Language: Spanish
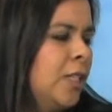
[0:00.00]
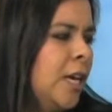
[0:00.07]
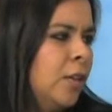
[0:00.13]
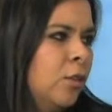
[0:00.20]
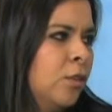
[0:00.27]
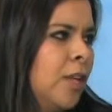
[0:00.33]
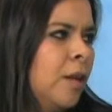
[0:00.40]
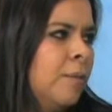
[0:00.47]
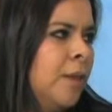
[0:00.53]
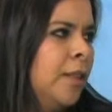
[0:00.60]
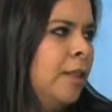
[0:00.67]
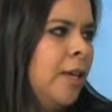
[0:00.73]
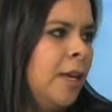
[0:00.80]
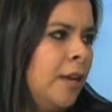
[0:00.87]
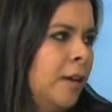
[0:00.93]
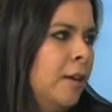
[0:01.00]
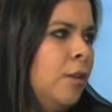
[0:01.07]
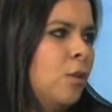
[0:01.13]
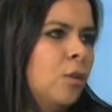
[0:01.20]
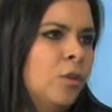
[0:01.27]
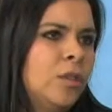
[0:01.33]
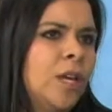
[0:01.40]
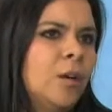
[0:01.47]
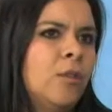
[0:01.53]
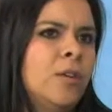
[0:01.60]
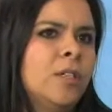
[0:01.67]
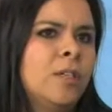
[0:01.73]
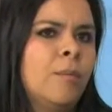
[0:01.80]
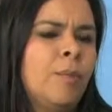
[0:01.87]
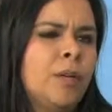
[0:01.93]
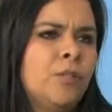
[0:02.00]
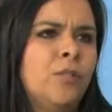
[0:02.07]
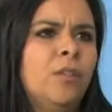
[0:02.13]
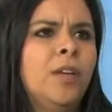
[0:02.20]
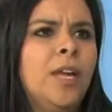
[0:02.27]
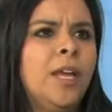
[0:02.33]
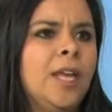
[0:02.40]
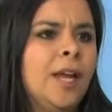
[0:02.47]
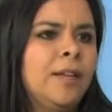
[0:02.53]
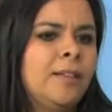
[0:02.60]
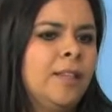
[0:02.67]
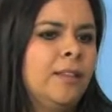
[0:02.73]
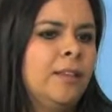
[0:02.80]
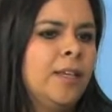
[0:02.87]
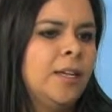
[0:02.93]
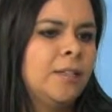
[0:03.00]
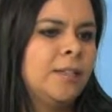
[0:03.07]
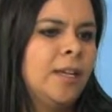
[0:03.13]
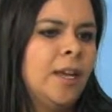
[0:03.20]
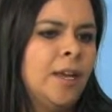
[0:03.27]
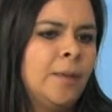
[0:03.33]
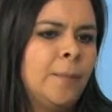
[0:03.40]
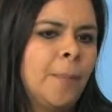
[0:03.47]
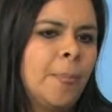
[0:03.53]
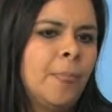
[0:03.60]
ya totalmente rota con esa persona y al sentirse